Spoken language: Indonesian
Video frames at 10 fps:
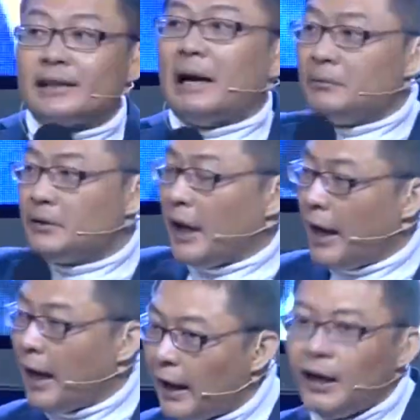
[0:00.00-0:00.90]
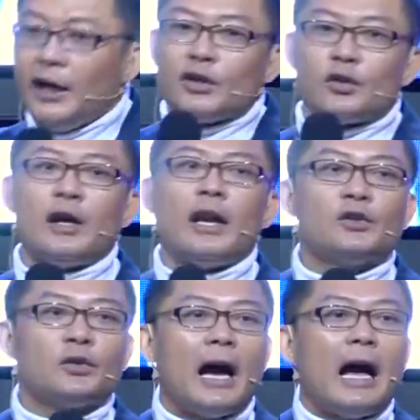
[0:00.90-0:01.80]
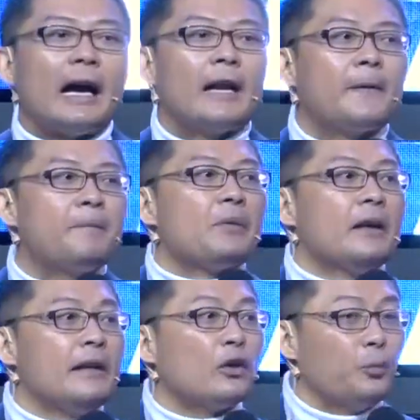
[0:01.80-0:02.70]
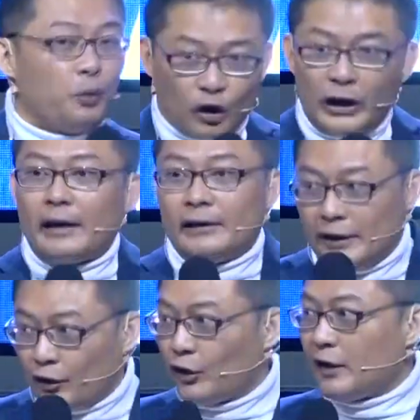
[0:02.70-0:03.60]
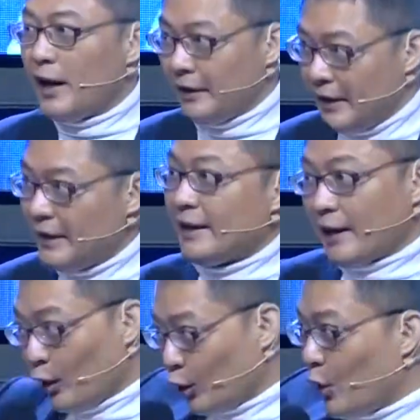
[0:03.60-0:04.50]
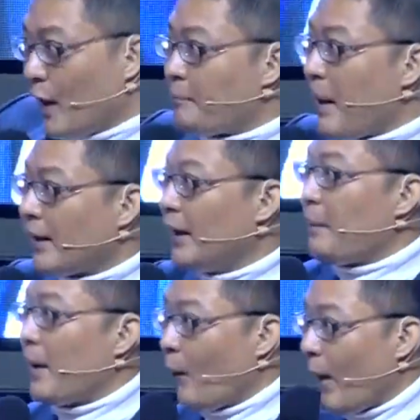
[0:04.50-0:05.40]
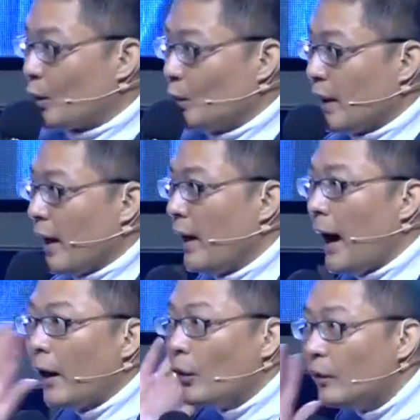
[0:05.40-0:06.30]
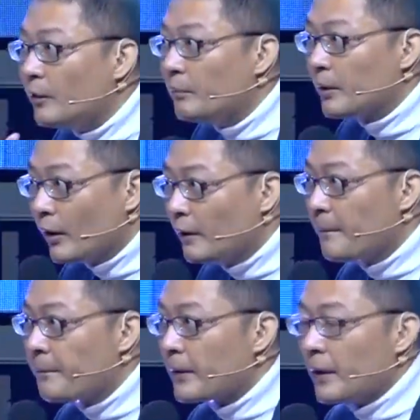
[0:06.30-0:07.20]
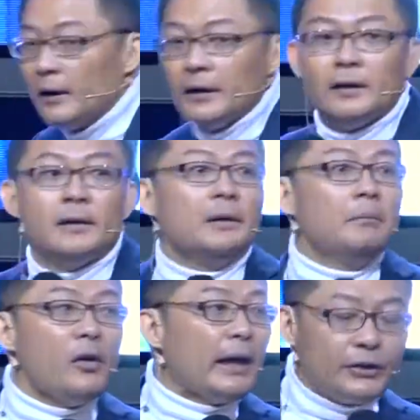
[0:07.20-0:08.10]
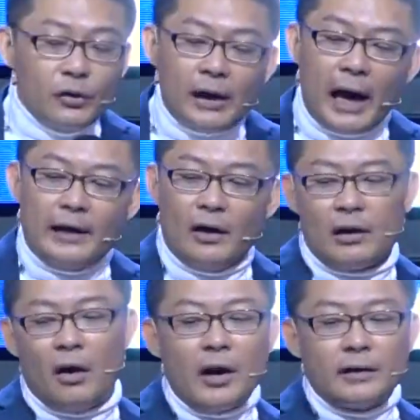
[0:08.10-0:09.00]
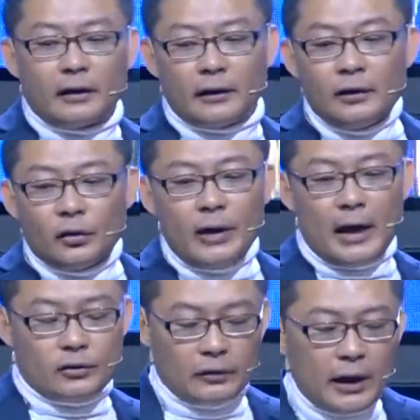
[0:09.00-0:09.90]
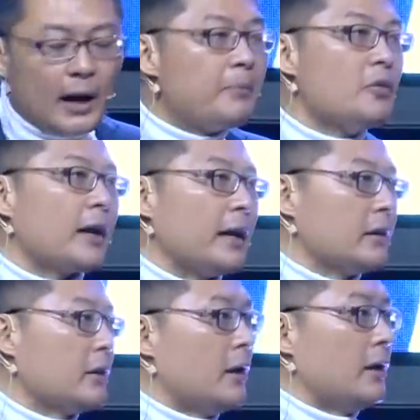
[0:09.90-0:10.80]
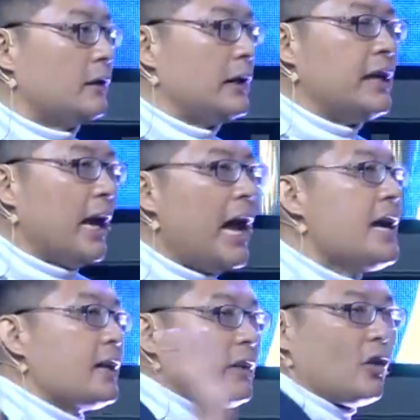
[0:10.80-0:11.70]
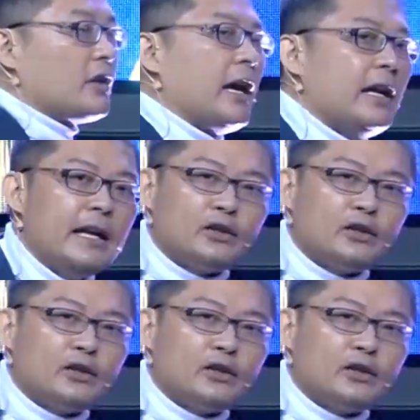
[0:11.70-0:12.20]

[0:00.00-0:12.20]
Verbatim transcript: someday saudara juga akan dikuburkan di kota ini kalau Tuhan panggil pada waktunya. Halo, betul? Mungkin juga ada orang-orang tertentu yang saudara mungkin uh, tidak lahir di kota ini,